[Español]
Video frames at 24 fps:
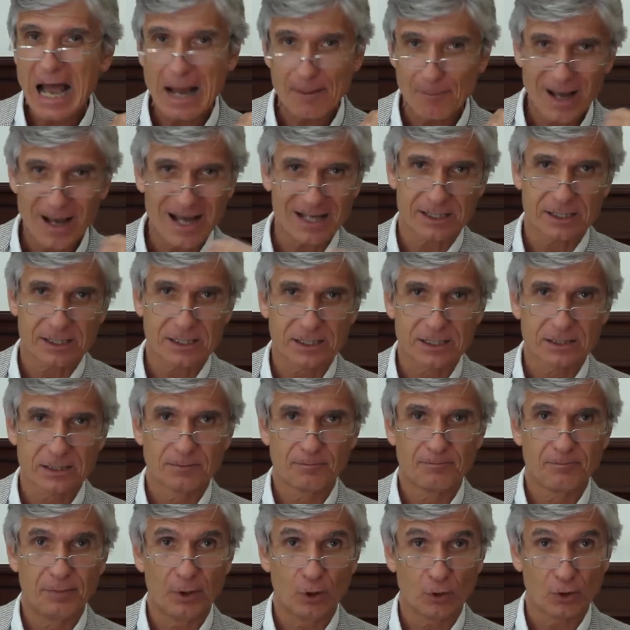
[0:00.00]
a
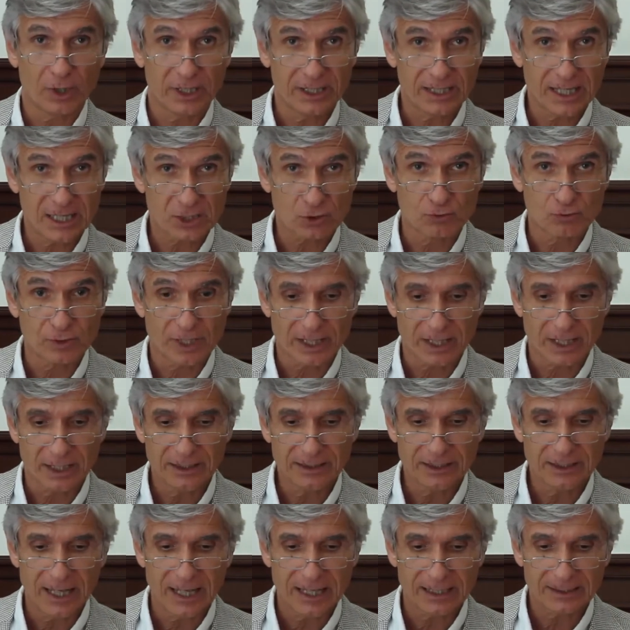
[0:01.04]
más, pero que ya es una
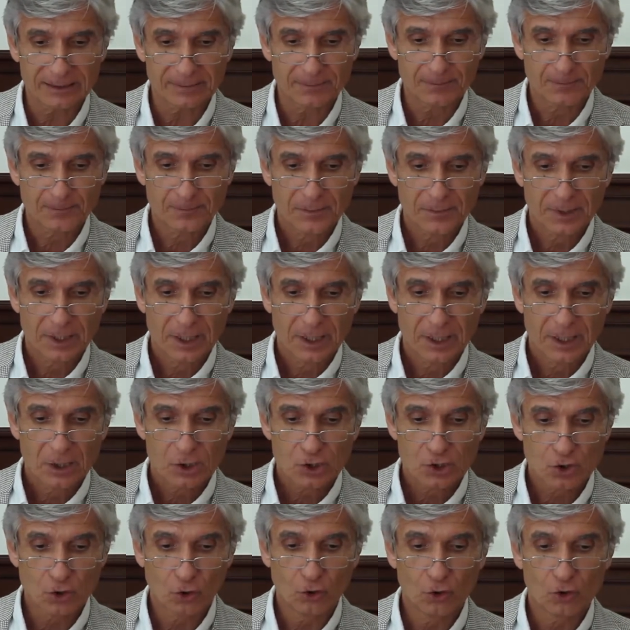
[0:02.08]
realidad,
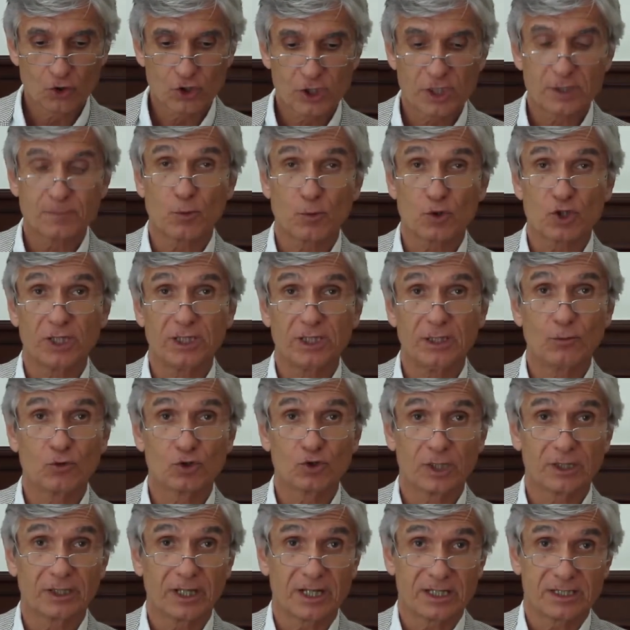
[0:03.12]
son los dispositivos
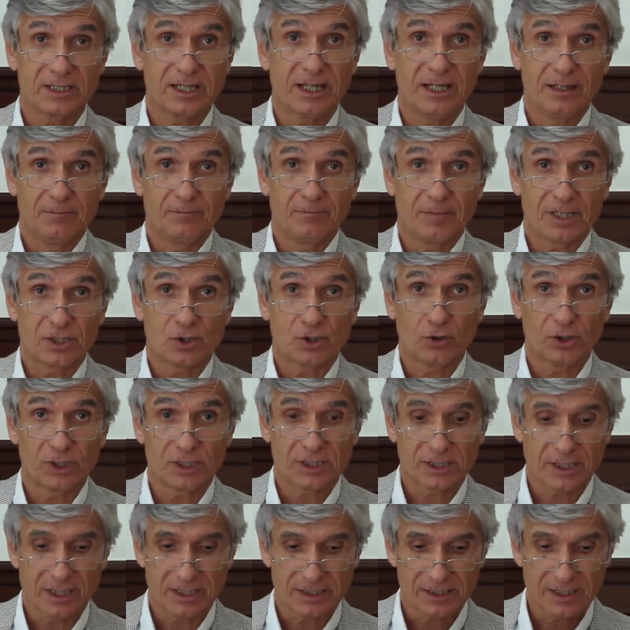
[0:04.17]
de 3D,
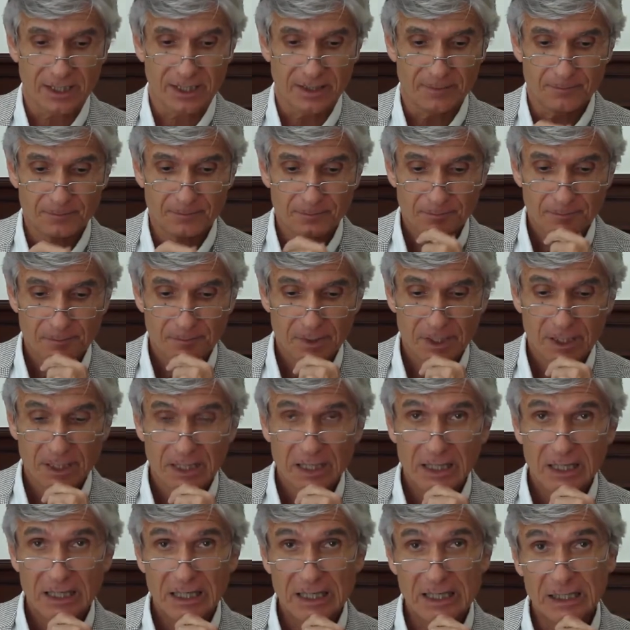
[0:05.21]
impresiones 3D.
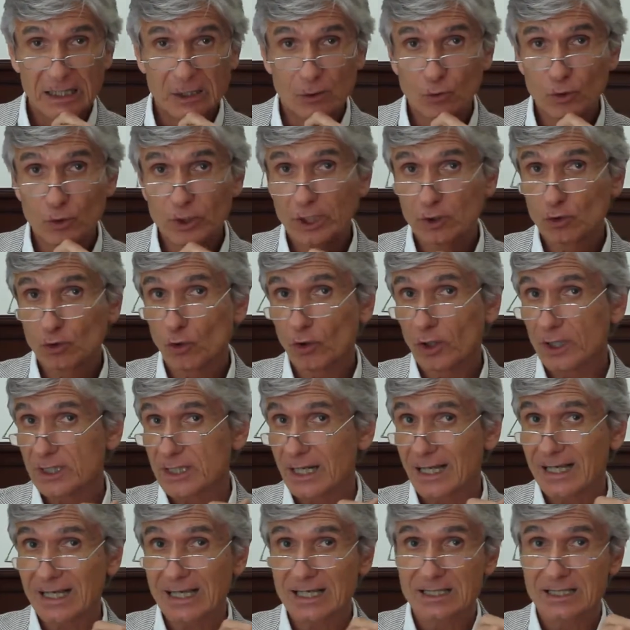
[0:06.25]
Incluye todas
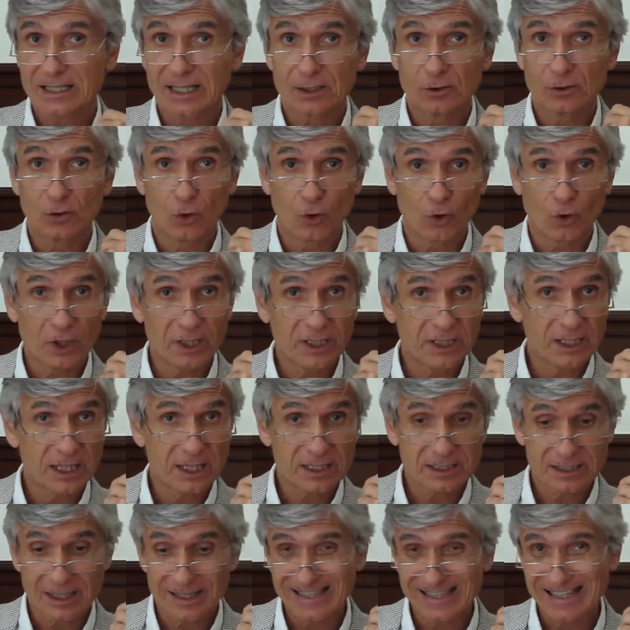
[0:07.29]
aquellas
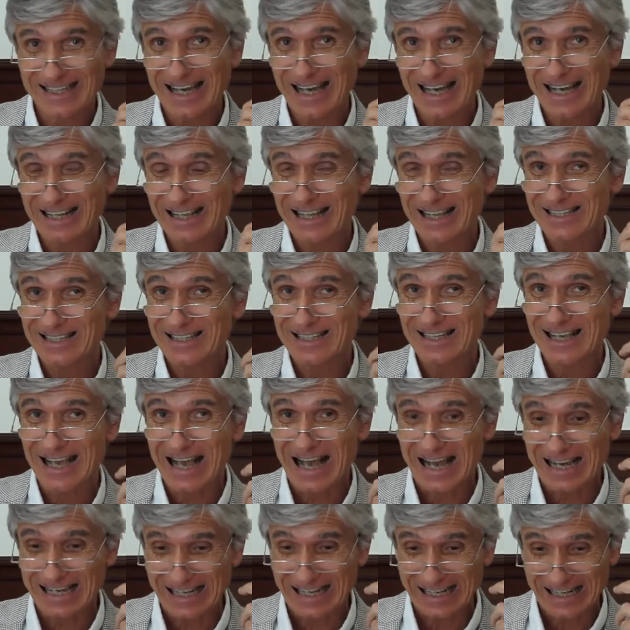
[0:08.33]
tecnologías dedicadas
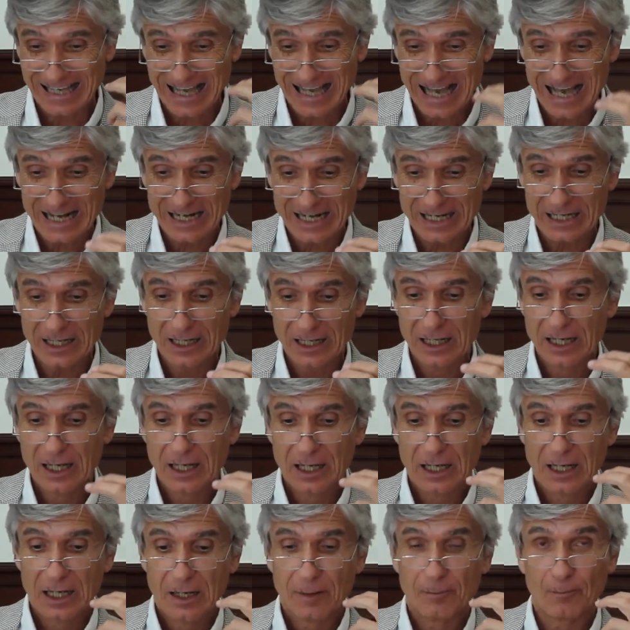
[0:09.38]
a crear
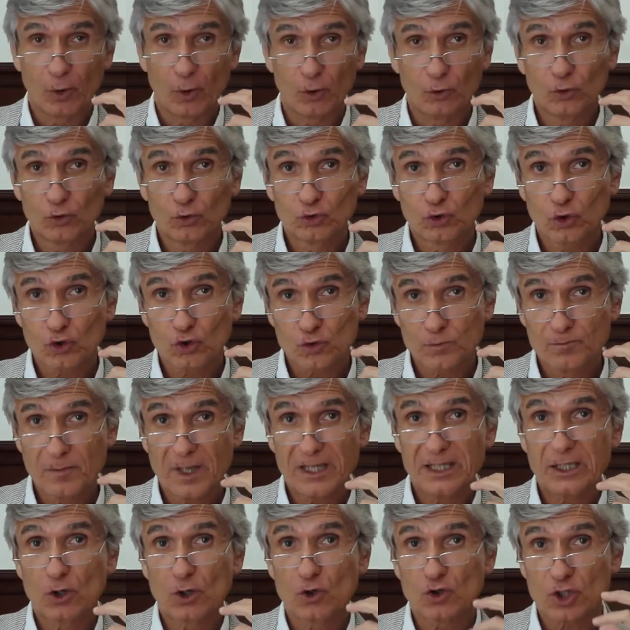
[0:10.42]
productos
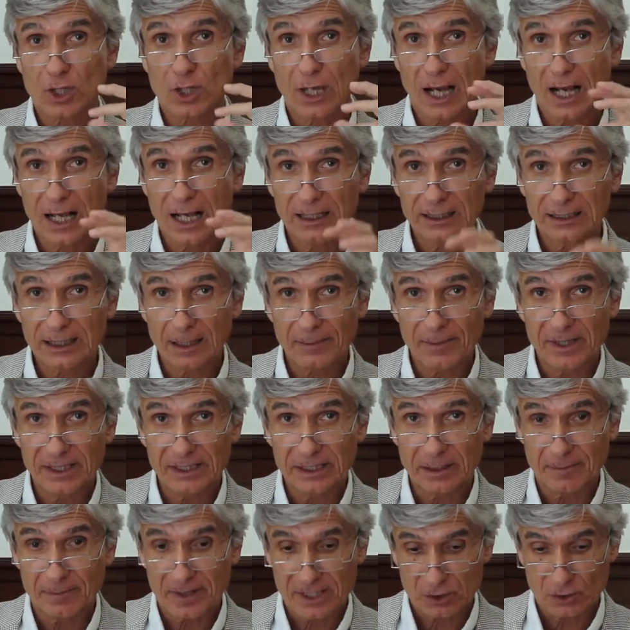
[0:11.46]
médicos
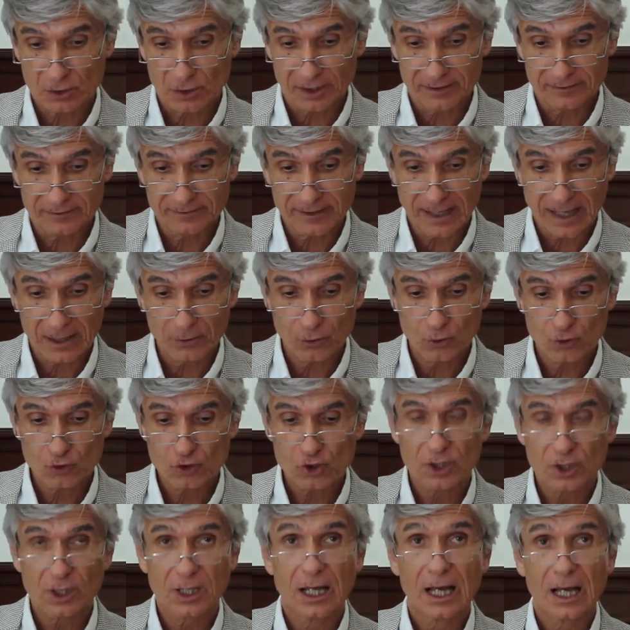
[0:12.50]
altamente personalizados,